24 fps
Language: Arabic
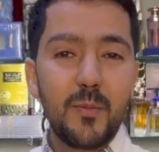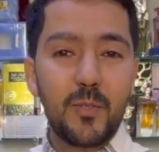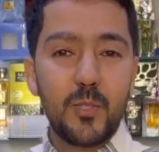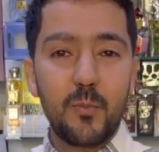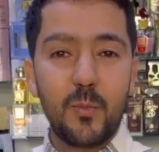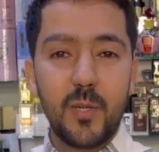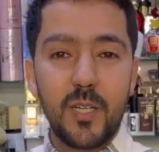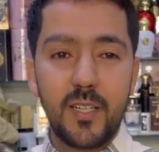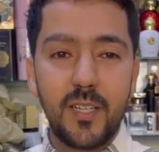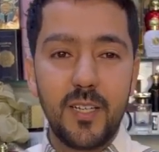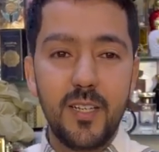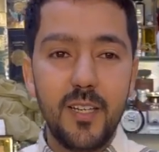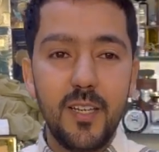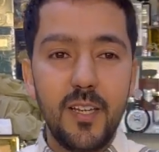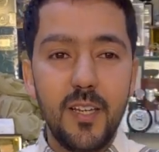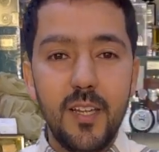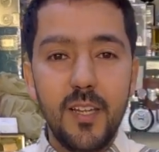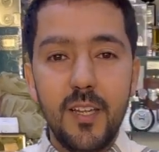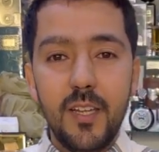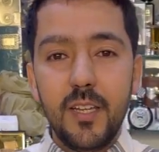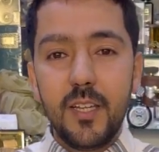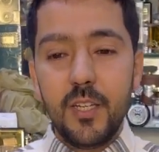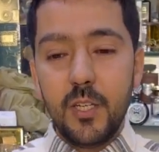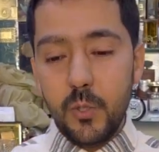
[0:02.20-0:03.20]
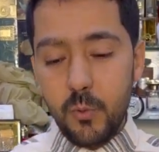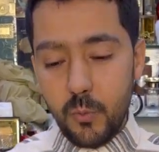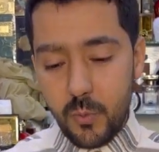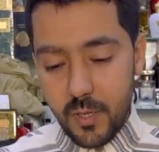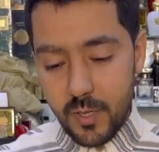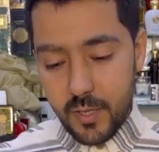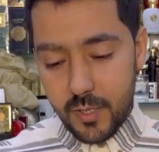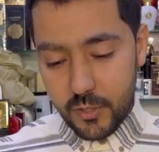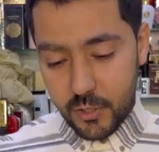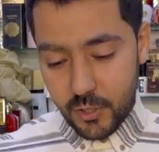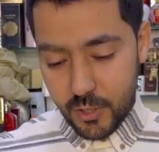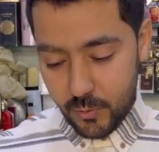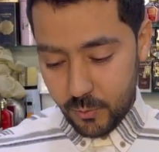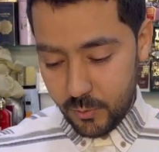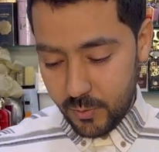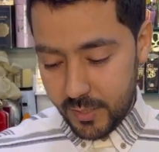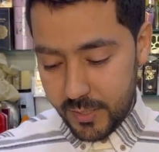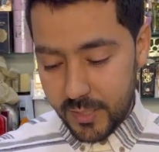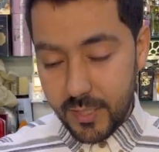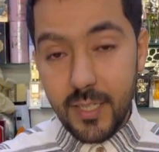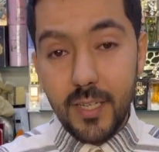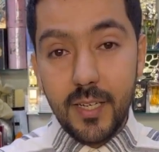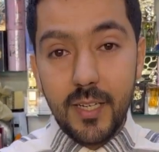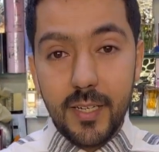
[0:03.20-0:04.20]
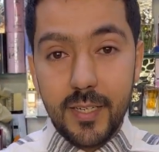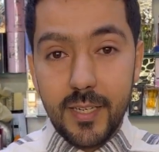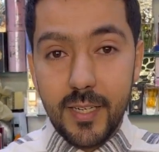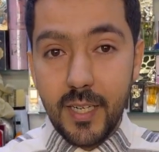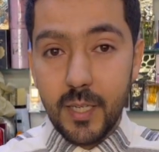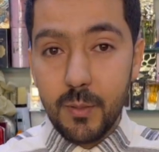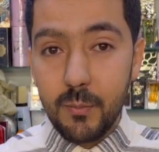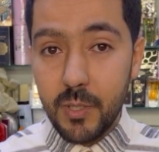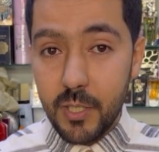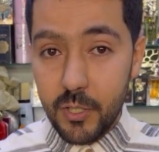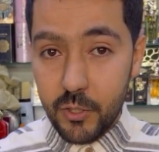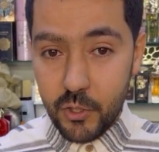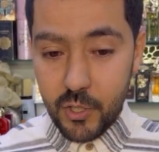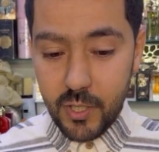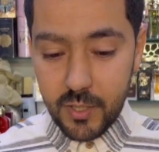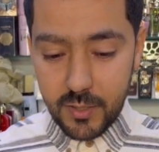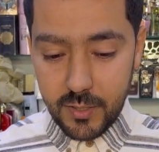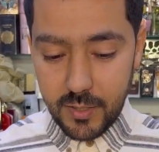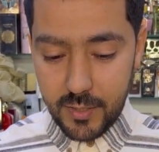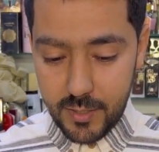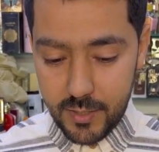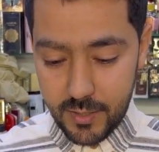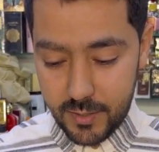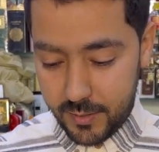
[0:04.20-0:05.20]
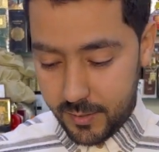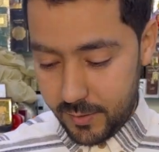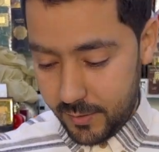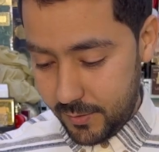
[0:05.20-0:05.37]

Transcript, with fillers: اش كدير هنا؟ اش غنقول لك لاله كريمه جاتنا ياك